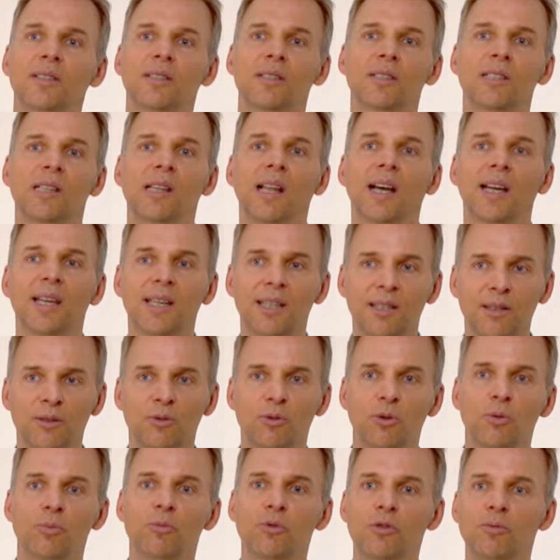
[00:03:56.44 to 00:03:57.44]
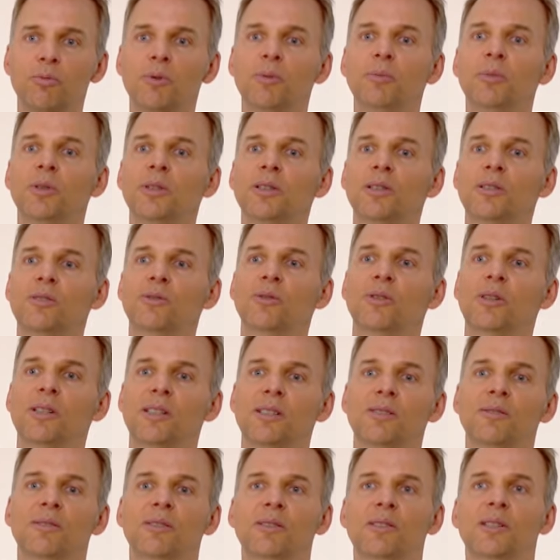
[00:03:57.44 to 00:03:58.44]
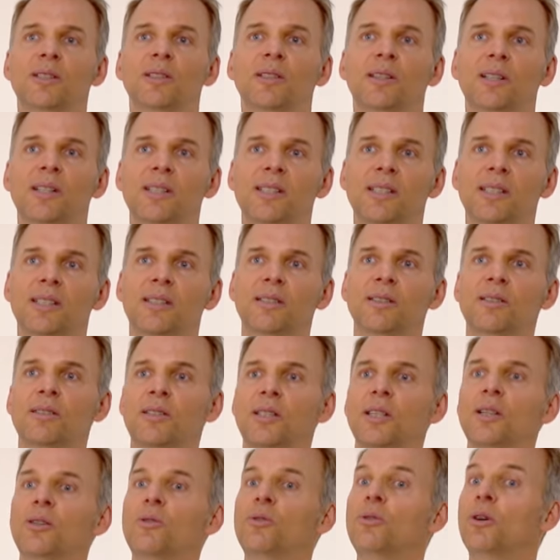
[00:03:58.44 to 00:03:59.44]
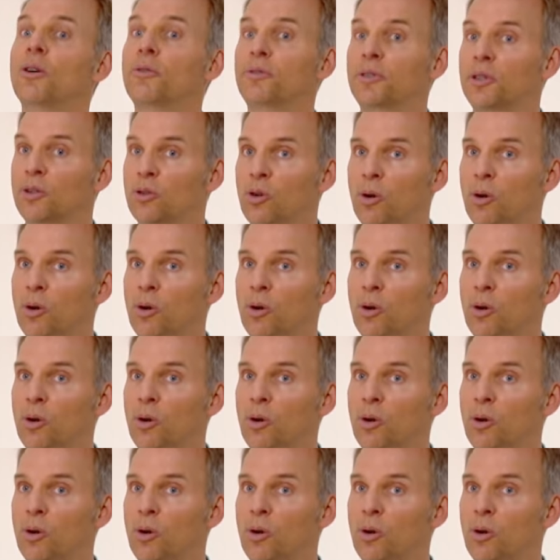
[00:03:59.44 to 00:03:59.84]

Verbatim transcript: Dieses leichte Obenschwimmende soll also ein Signal sein, dass Ginkgo auf den